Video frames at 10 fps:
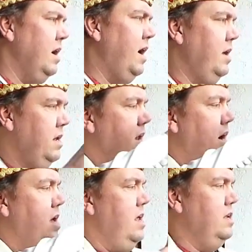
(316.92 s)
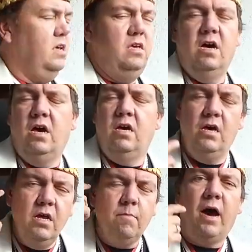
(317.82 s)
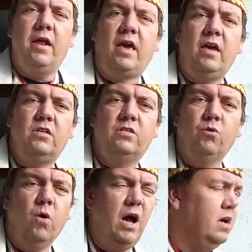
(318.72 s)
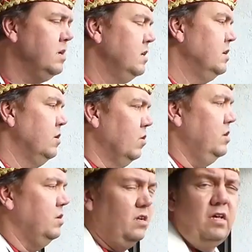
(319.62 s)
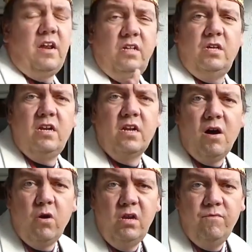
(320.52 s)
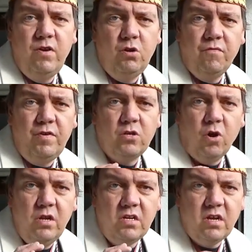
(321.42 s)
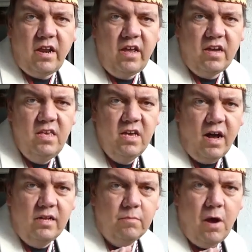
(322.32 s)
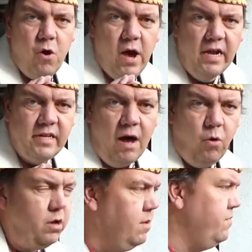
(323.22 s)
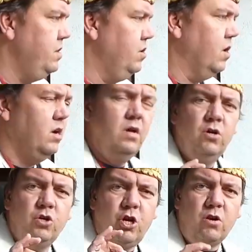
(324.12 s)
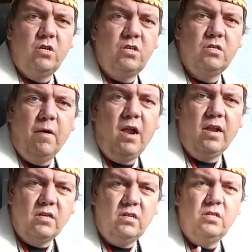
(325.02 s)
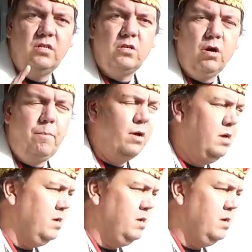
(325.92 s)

eine Rakete hier in mein rechtes Ohr und da seht ihr dann auch in dem Video, wie toll ich da reagiere. Also man hört es auch im Video. Schaut euch das mal an, das ist top.